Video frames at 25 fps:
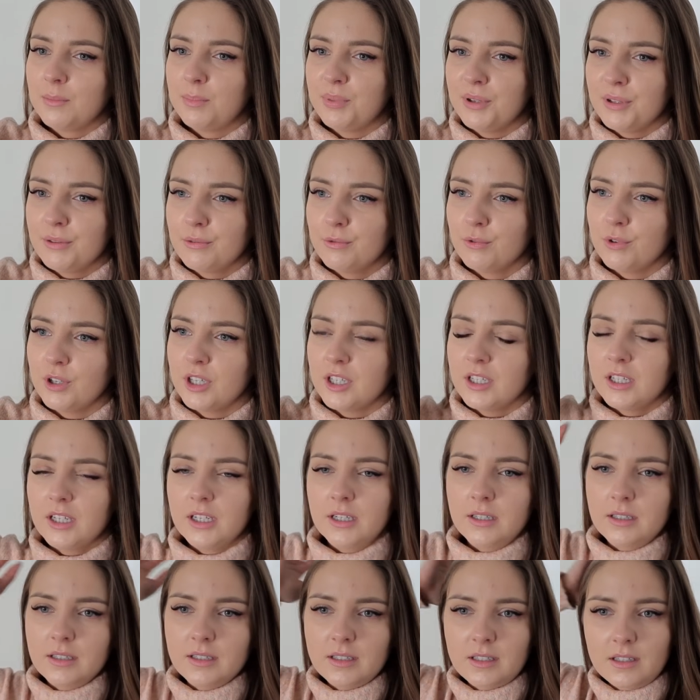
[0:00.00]
pilnuje
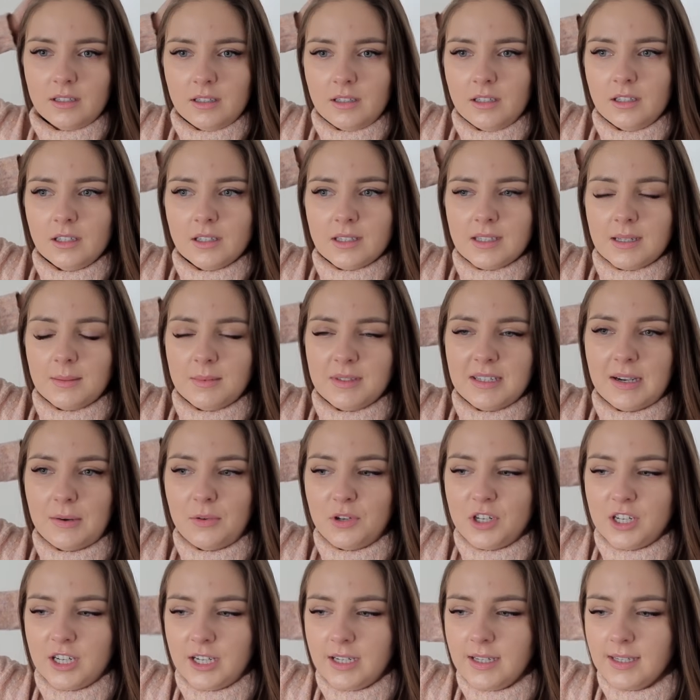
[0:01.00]
i, i jest tam
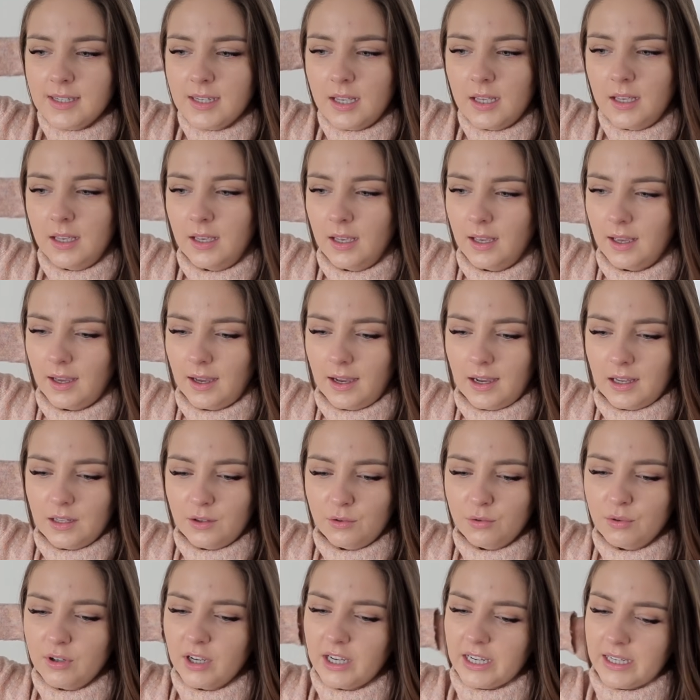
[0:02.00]
cały czas, a
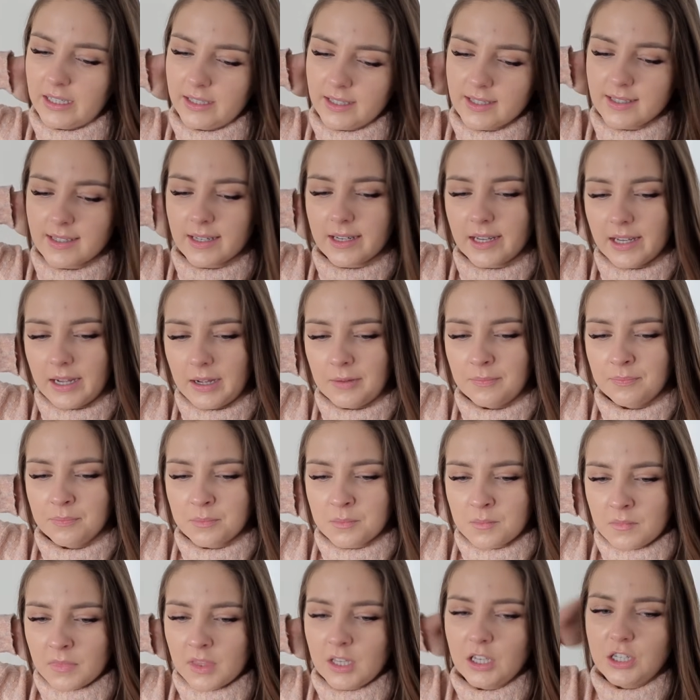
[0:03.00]
druga jest taka
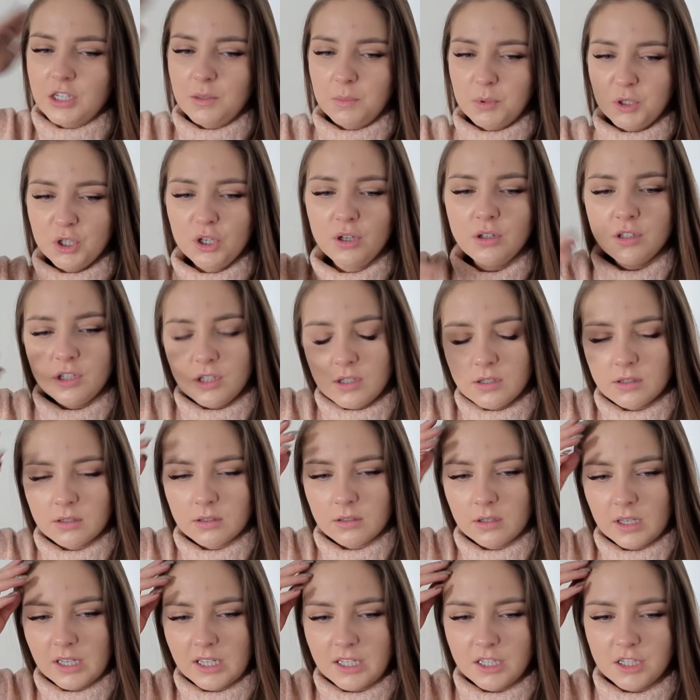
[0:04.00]
że przychodzi
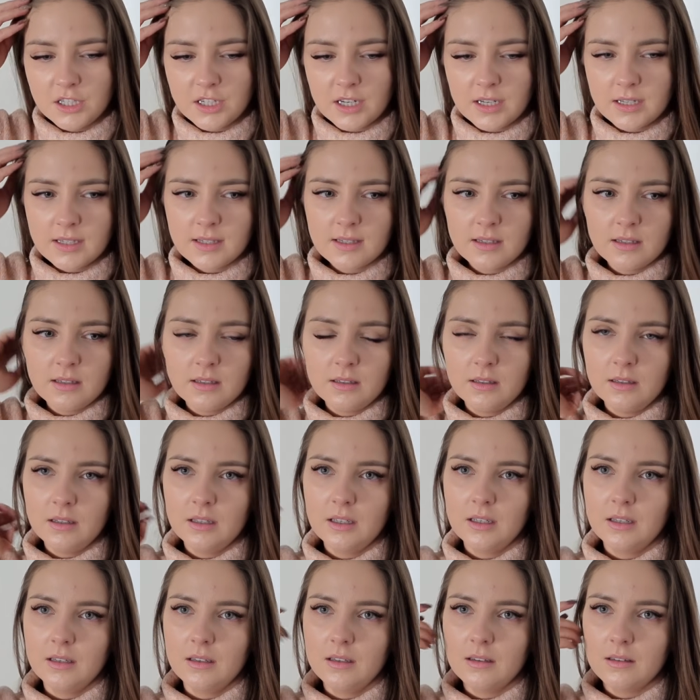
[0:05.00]
co jakiś czas, y,
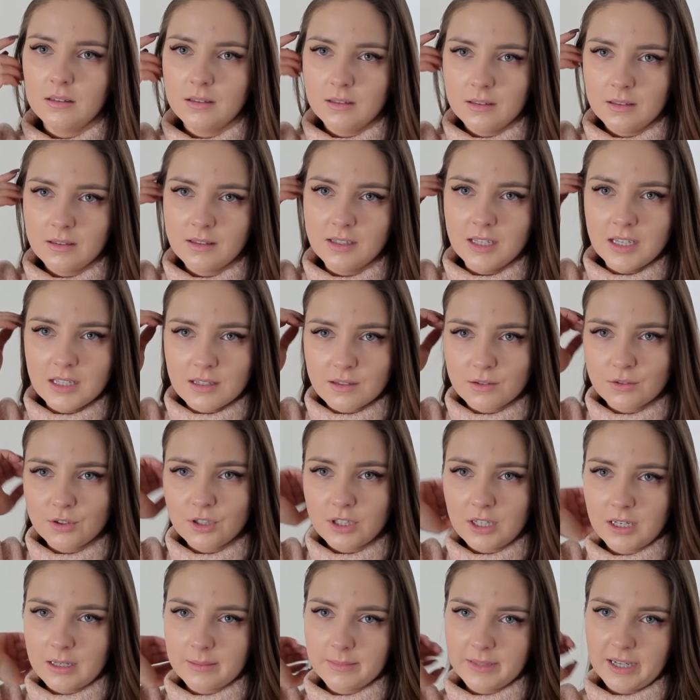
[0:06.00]
y, zje
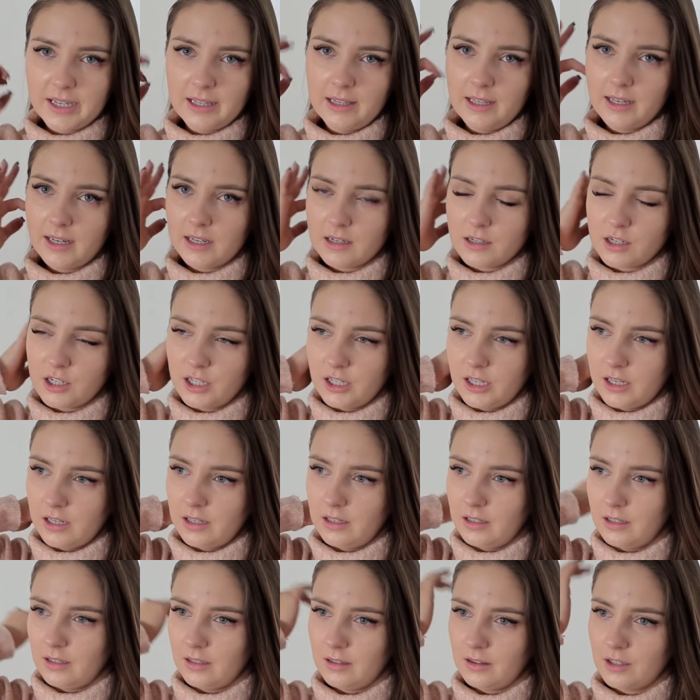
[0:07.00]
coś tam, ale
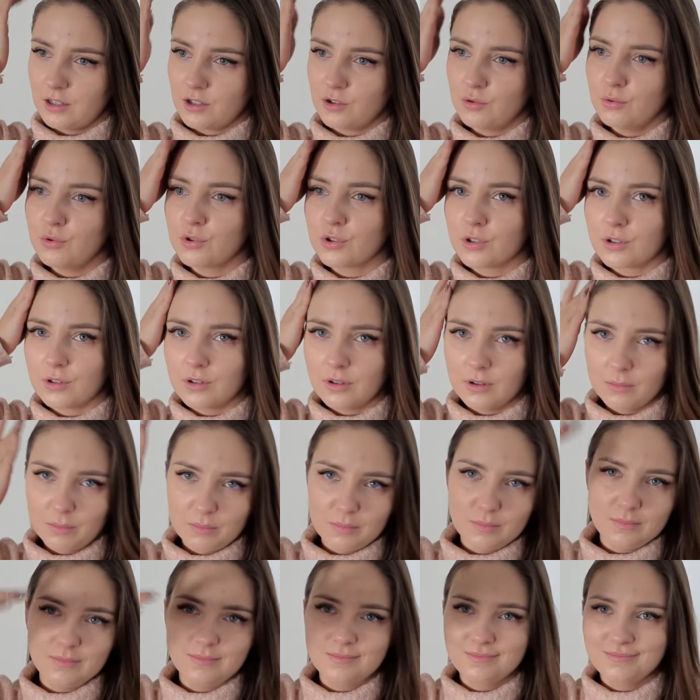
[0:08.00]
raczej też
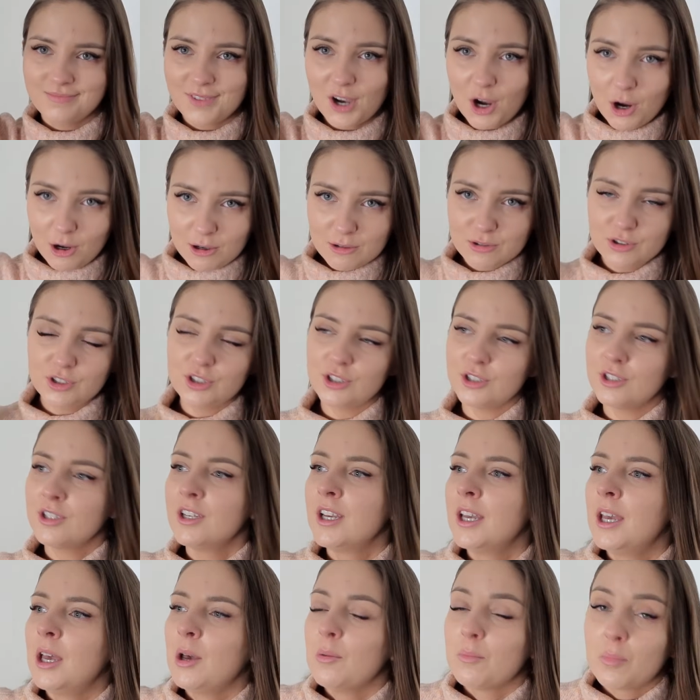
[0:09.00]
dużo
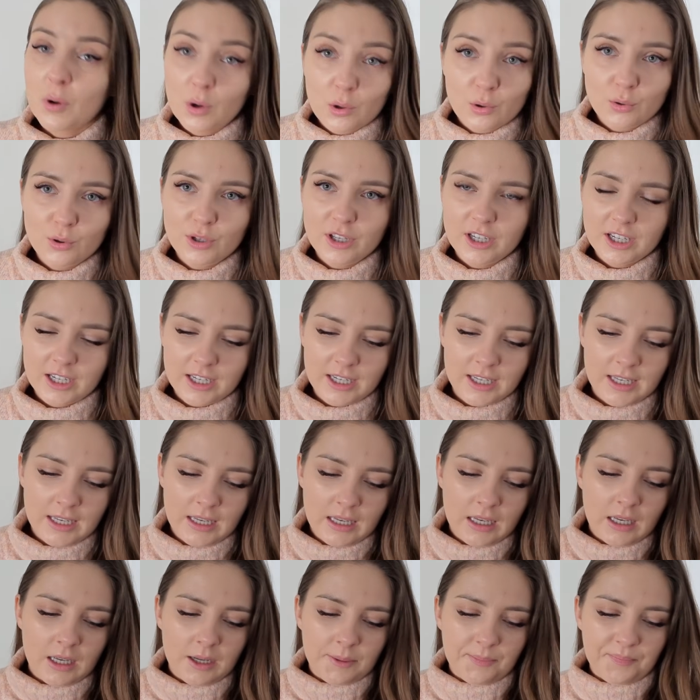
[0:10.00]
chodzi, poluje.
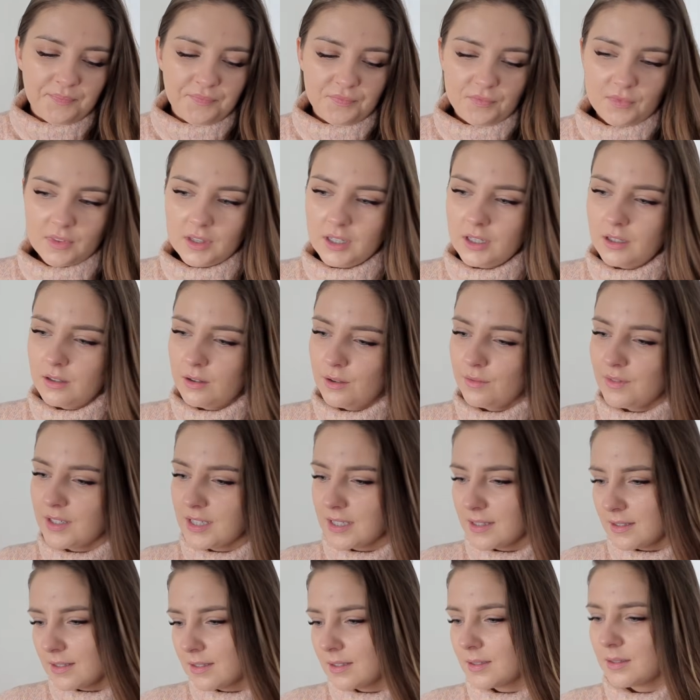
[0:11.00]
Mm, no
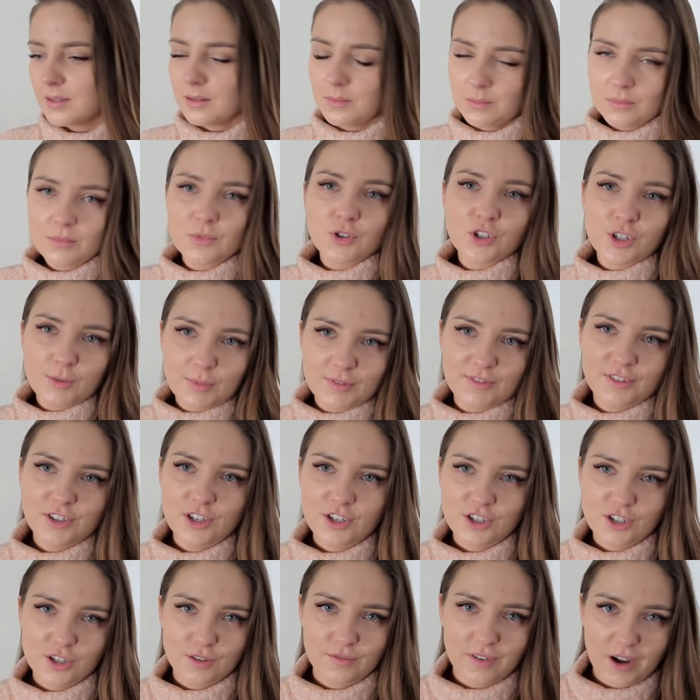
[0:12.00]
więc można
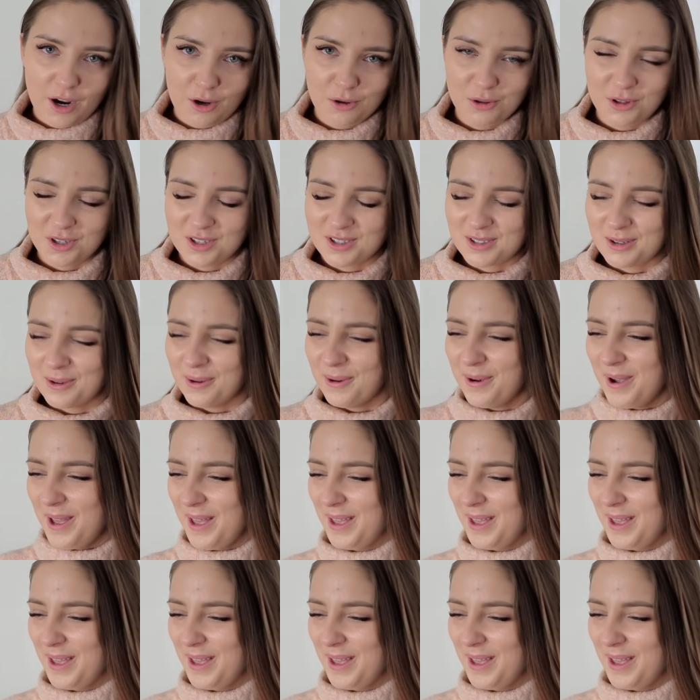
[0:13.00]
powiedzieć, że dwa koty są.